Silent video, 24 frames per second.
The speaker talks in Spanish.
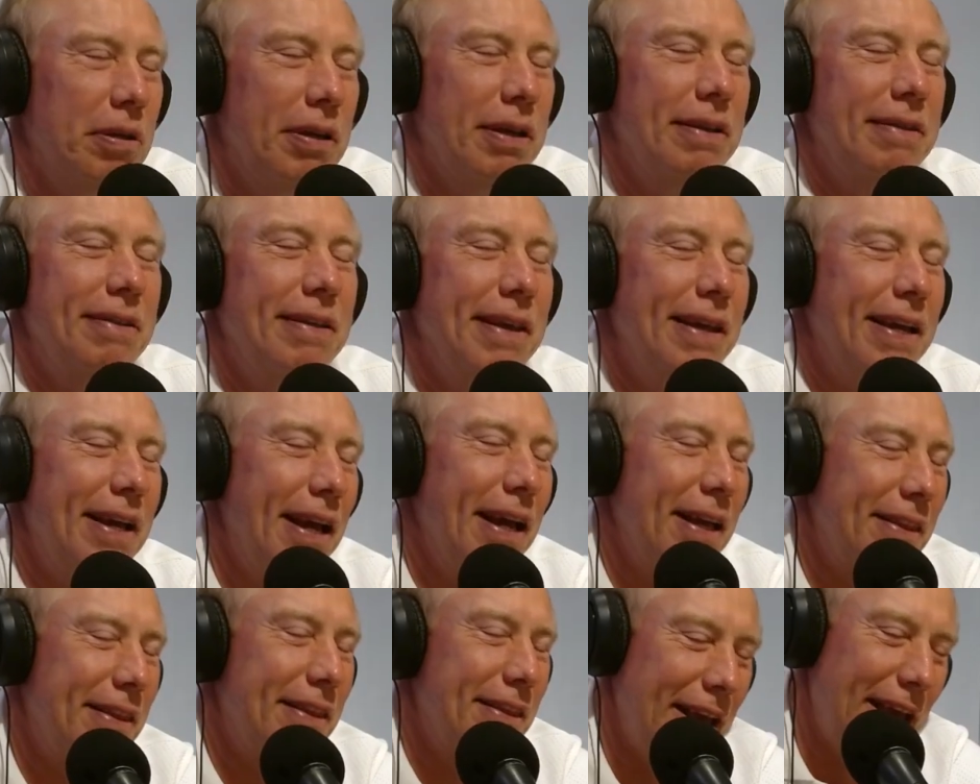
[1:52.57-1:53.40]
si,
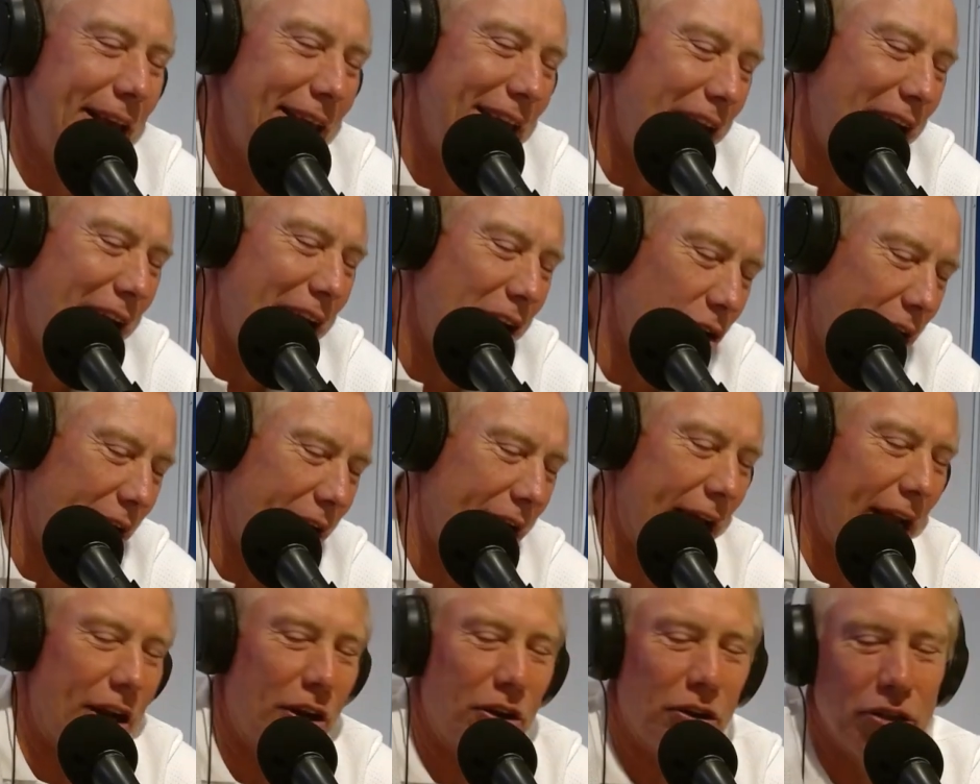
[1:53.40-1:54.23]
si hay algo que
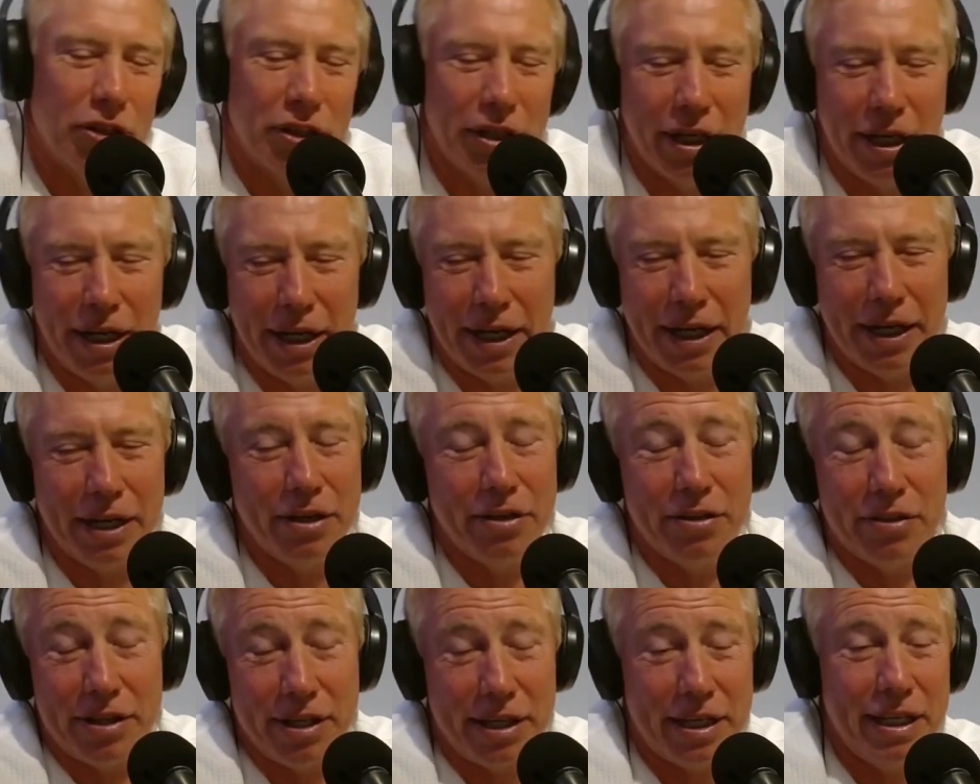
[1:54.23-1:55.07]
Carlos tiene, que
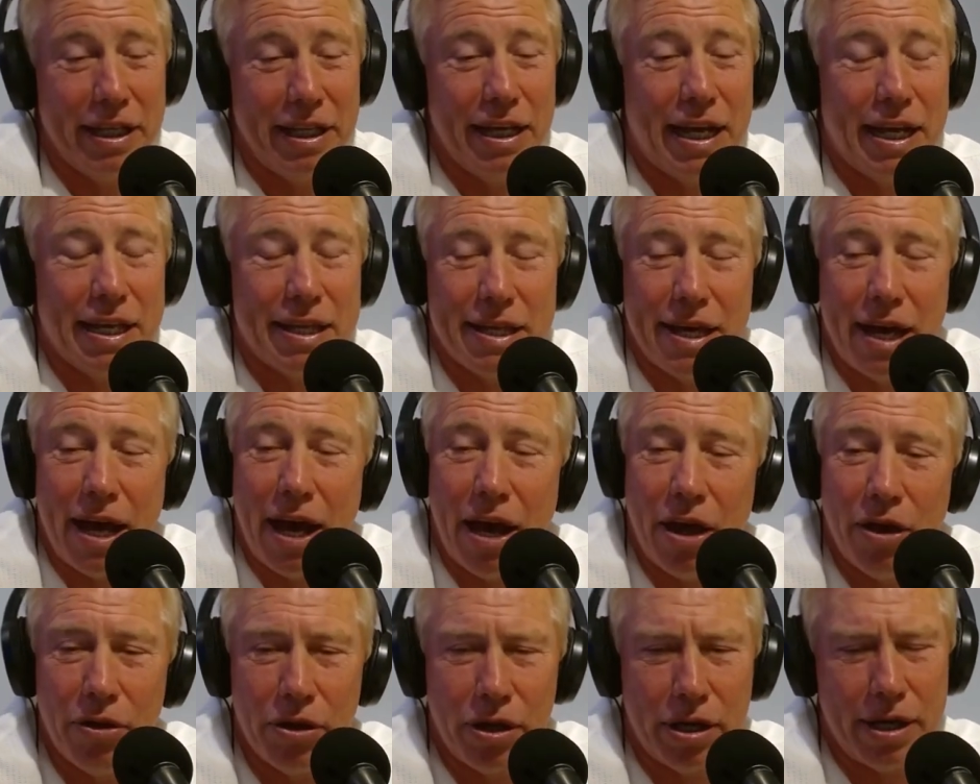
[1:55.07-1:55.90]
no se queda
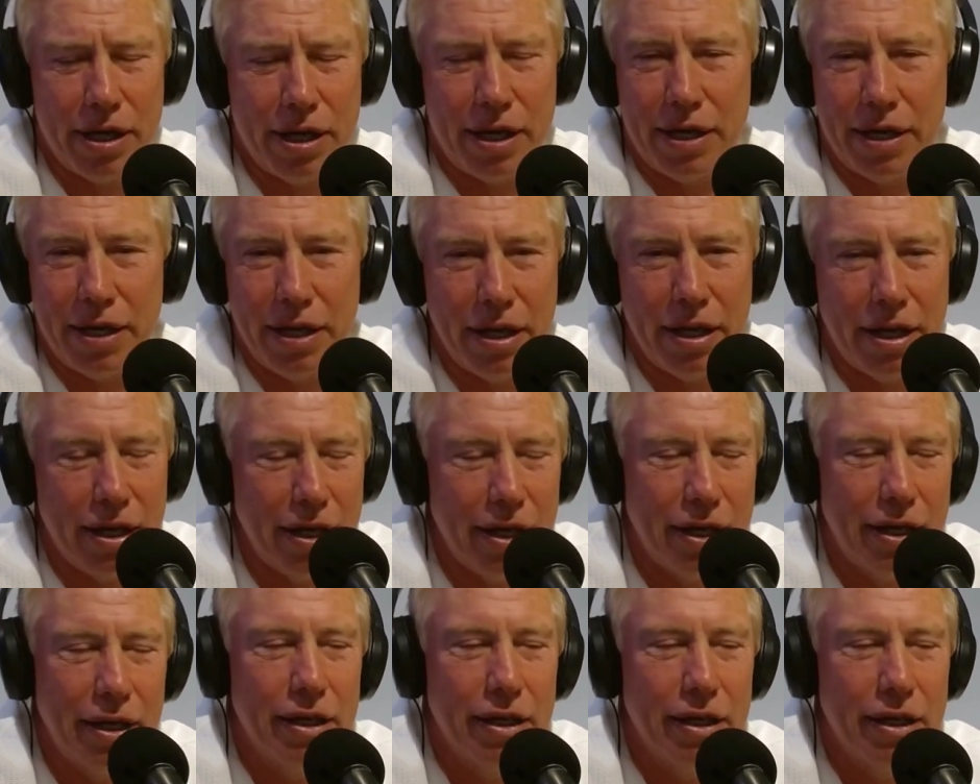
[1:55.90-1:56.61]
callado, que quiere...